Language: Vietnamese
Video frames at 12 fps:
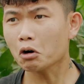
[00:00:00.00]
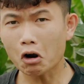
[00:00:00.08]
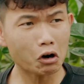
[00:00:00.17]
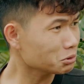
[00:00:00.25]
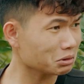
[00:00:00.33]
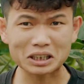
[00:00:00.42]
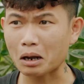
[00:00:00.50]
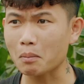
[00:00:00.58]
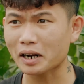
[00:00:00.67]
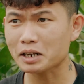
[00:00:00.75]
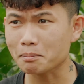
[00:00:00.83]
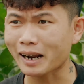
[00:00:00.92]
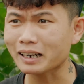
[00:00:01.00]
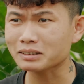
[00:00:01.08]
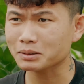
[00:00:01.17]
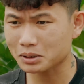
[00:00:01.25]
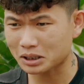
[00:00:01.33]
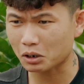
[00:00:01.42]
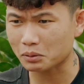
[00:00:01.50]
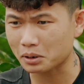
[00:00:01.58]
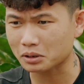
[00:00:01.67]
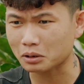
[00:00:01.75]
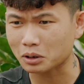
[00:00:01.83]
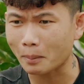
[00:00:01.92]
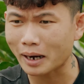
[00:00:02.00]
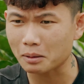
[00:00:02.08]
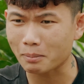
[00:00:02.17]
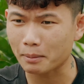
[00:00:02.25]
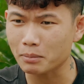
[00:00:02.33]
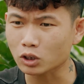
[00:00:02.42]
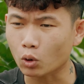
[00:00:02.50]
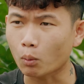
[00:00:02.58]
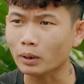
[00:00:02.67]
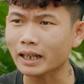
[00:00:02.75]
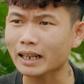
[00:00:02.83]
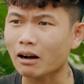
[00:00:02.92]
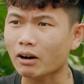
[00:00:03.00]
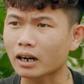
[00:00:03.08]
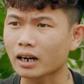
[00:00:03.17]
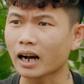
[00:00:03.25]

ô chuyện tao mà đi bán tao tao, tao, tao bắt được mày bứt trộm với nhà tao à